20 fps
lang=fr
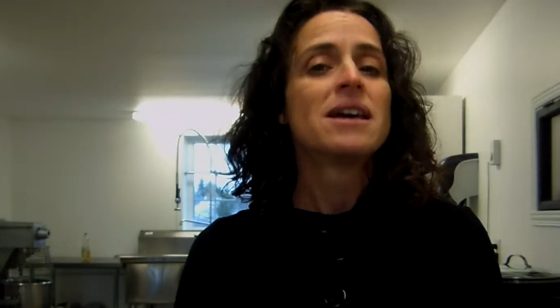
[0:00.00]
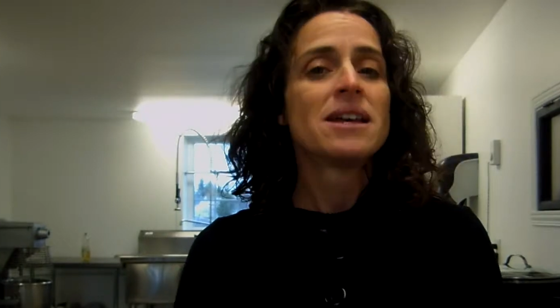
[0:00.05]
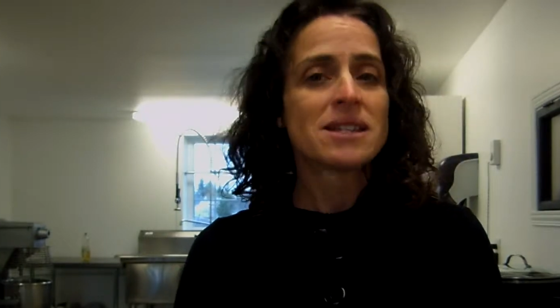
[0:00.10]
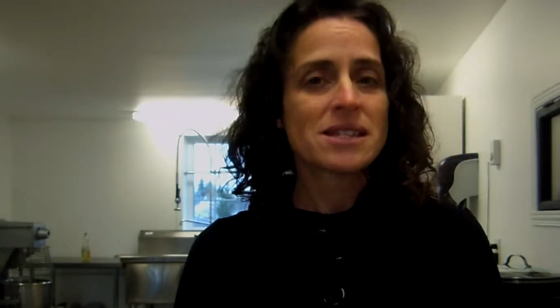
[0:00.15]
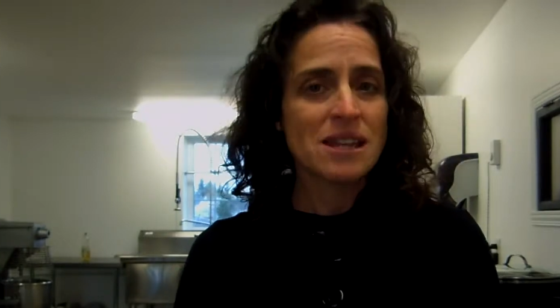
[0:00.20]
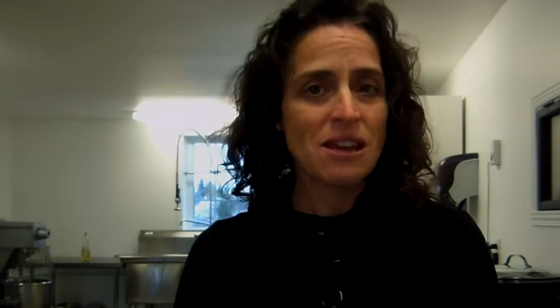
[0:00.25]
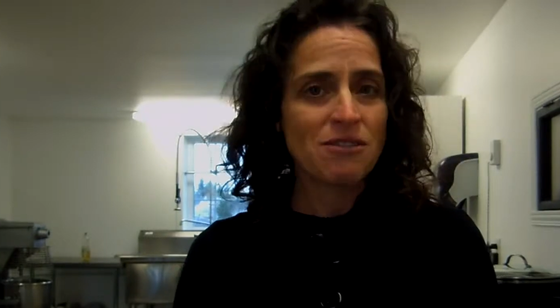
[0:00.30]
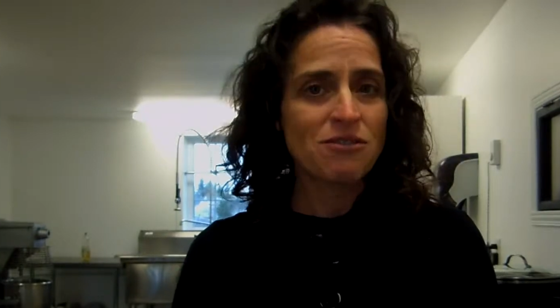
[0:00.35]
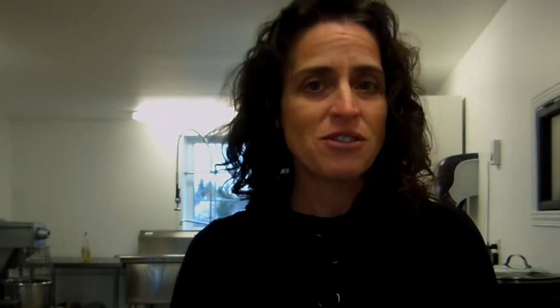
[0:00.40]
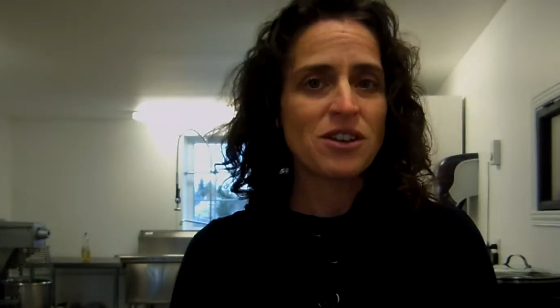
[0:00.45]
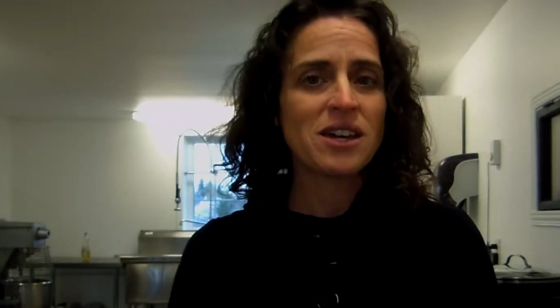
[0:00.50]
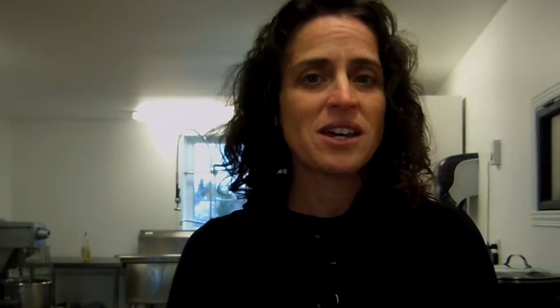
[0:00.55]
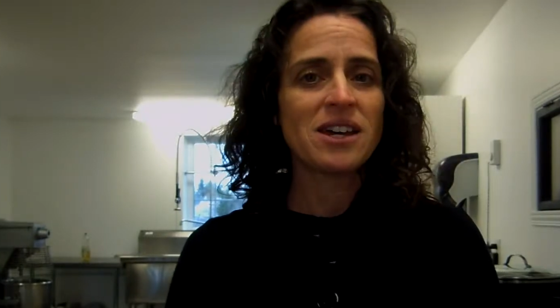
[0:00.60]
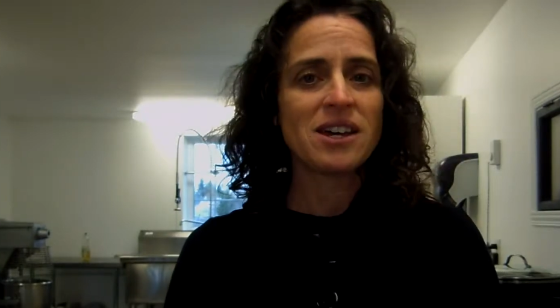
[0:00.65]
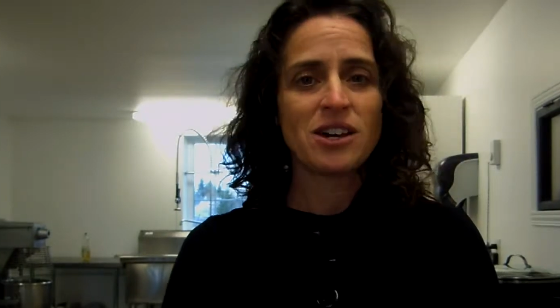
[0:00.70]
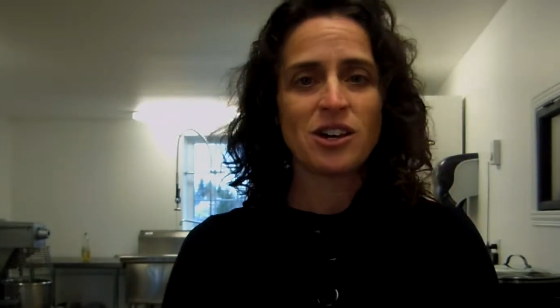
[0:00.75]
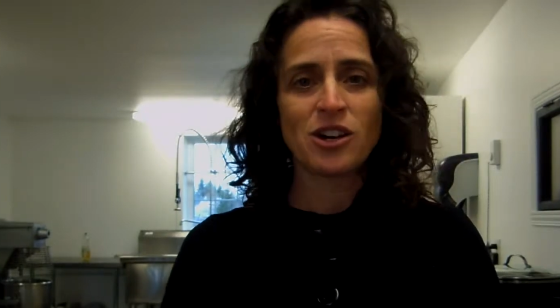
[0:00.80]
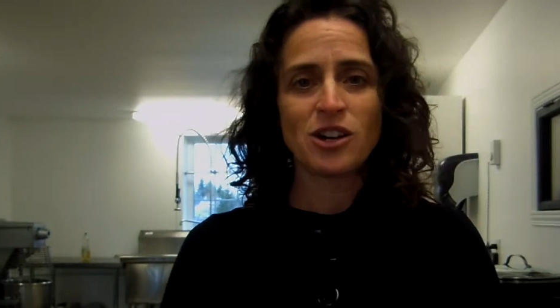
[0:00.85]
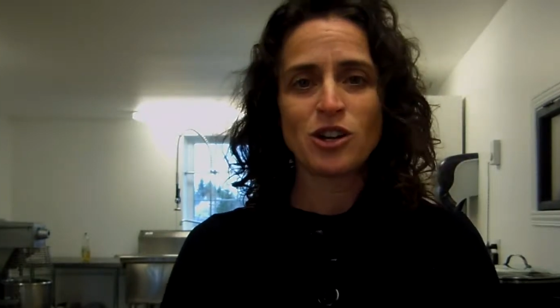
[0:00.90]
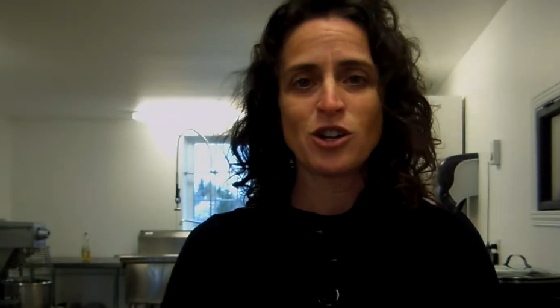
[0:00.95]
ça fait
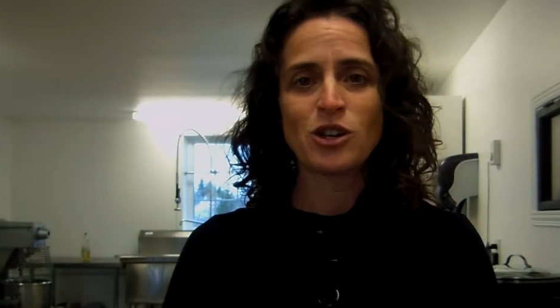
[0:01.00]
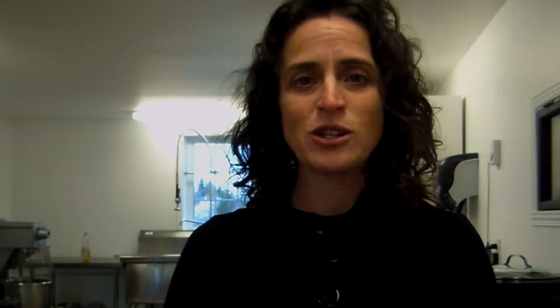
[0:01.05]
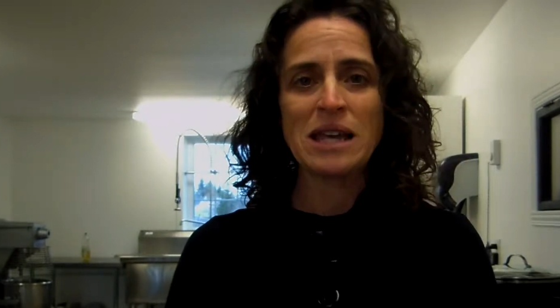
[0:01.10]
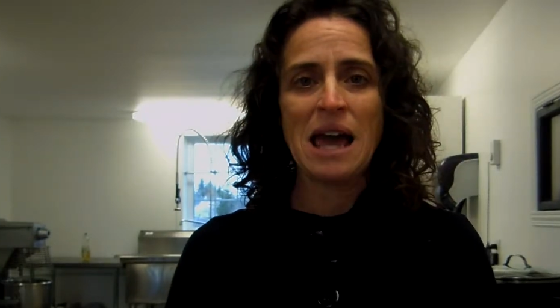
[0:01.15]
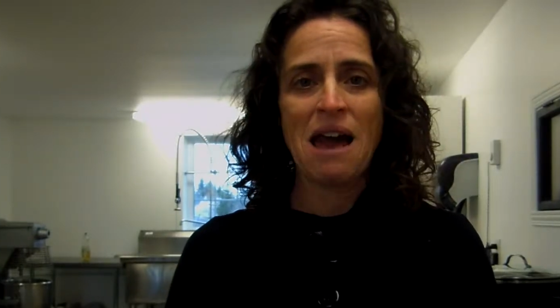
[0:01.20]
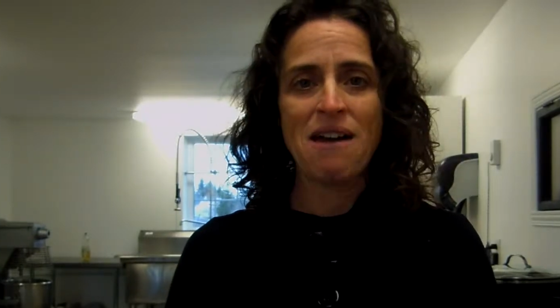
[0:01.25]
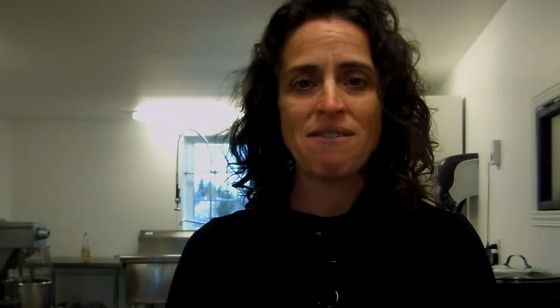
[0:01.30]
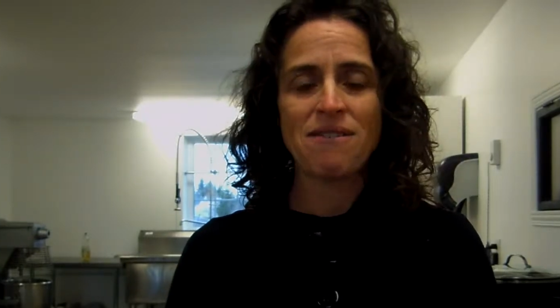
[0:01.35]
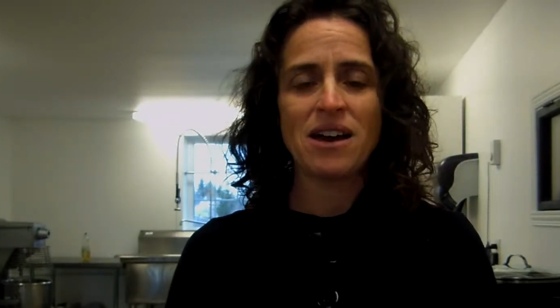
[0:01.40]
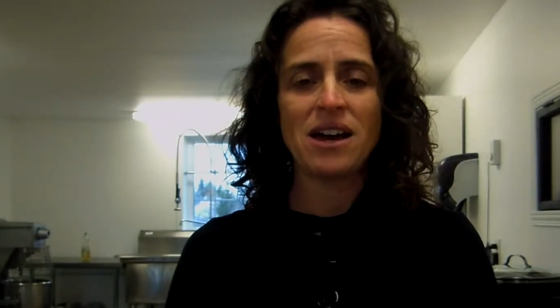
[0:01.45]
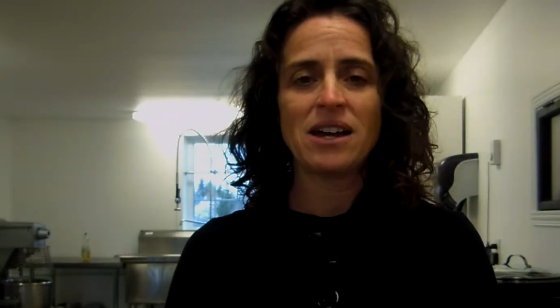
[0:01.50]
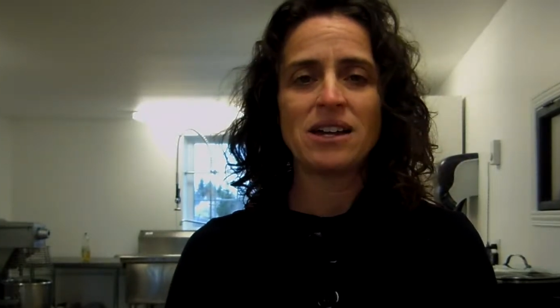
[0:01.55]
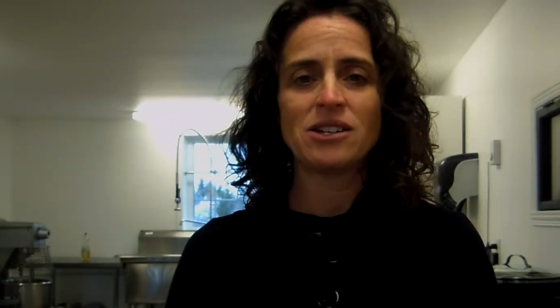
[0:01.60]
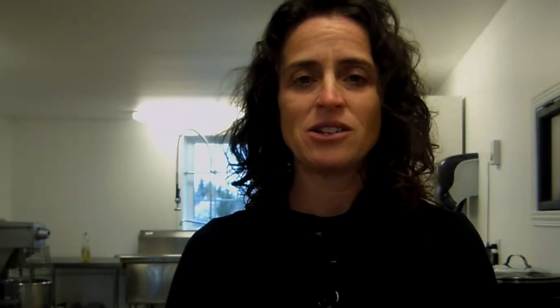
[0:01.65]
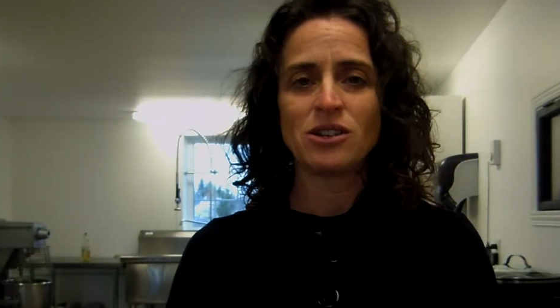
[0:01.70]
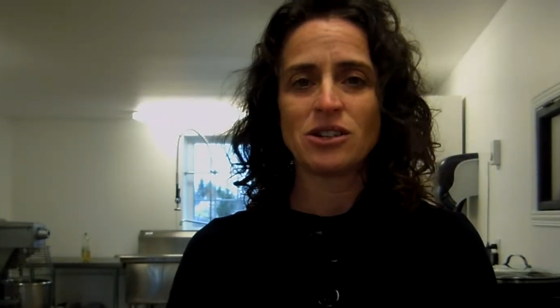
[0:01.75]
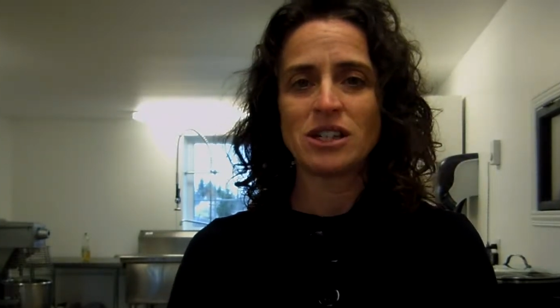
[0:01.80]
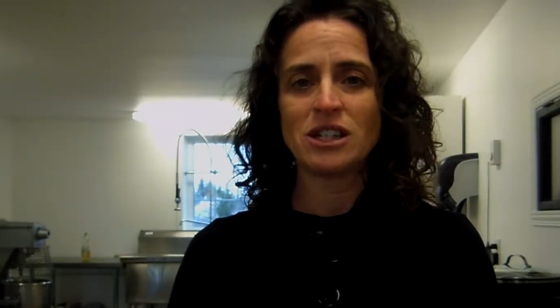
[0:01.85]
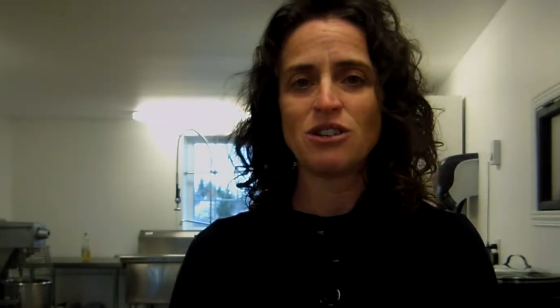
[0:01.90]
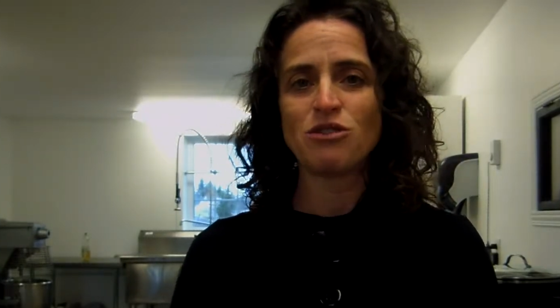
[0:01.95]
euh, le
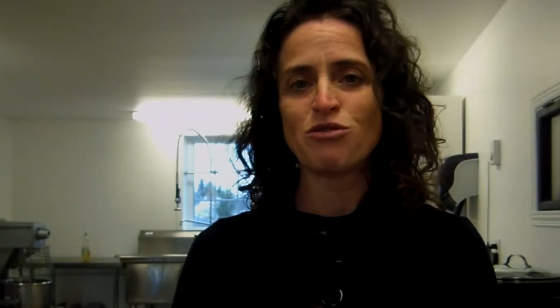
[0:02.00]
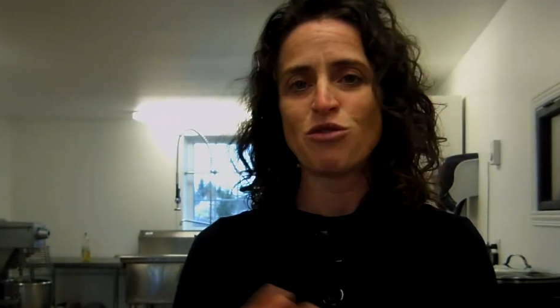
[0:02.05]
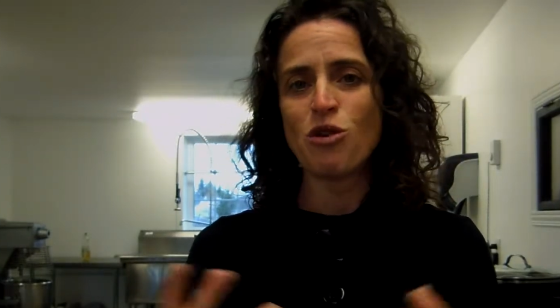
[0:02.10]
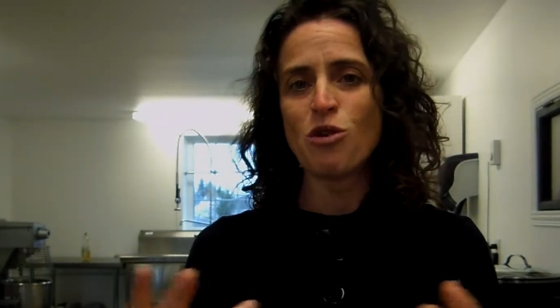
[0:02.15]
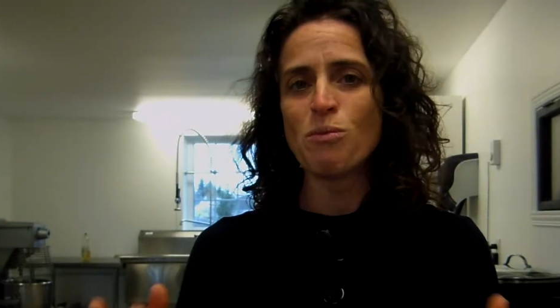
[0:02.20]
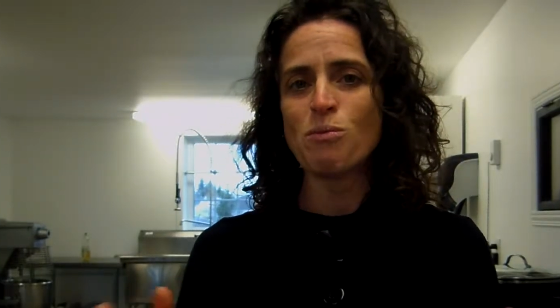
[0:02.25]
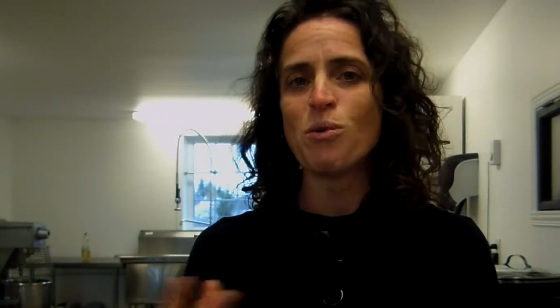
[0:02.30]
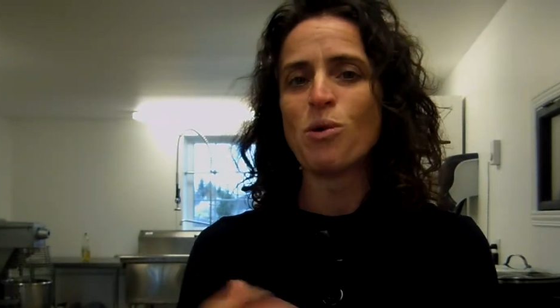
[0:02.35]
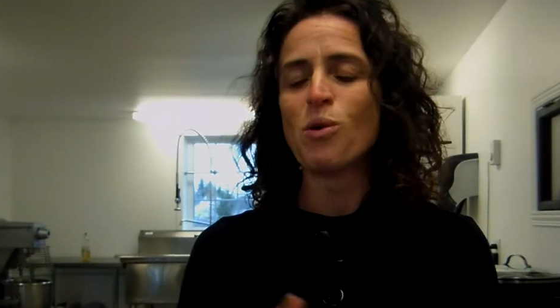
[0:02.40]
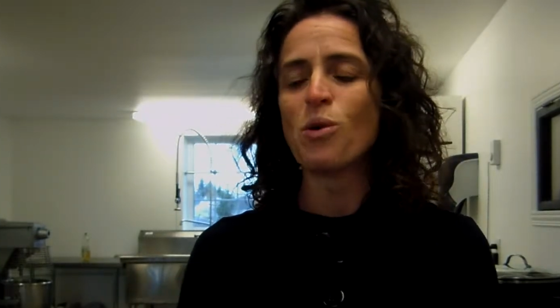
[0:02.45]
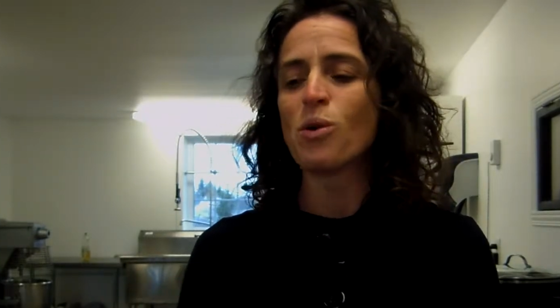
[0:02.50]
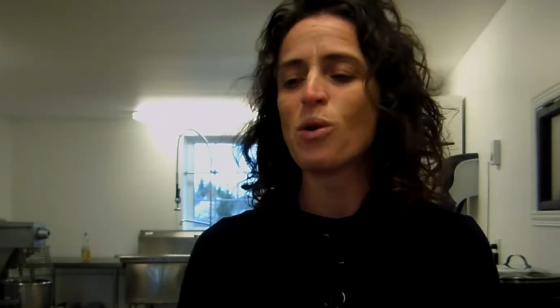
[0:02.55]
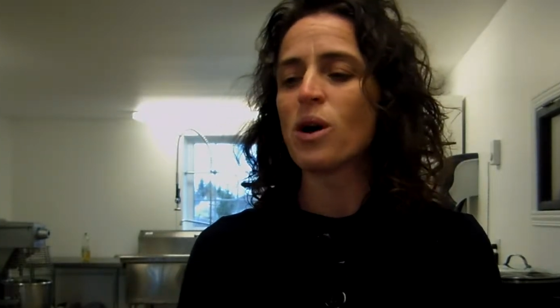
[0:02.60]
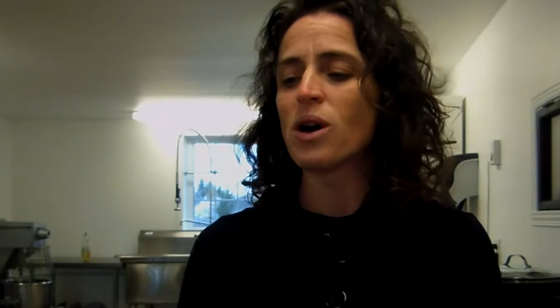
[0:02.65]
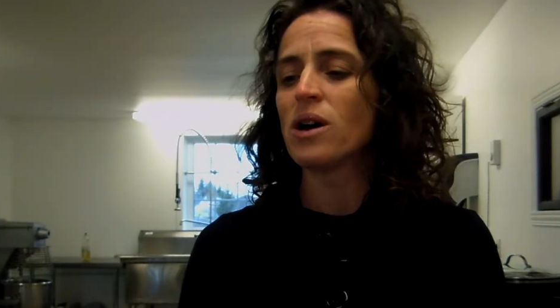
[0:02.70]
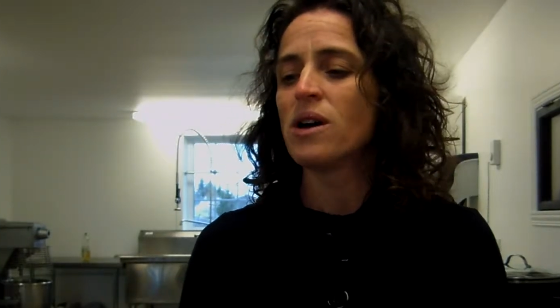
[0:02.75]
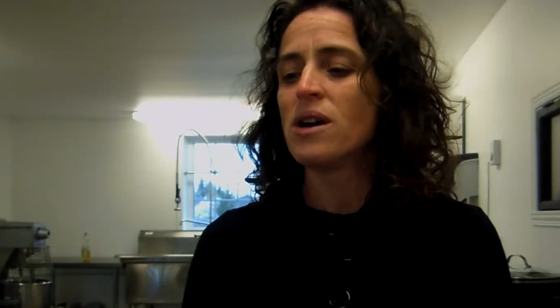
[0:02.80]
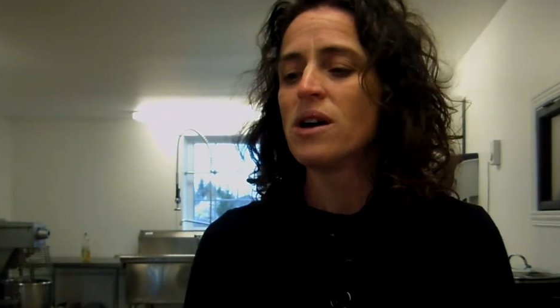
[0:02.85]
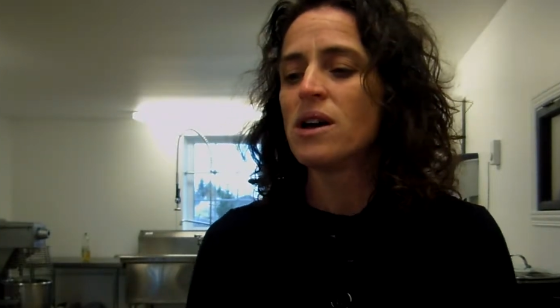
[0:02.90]
travail qu'il faut pour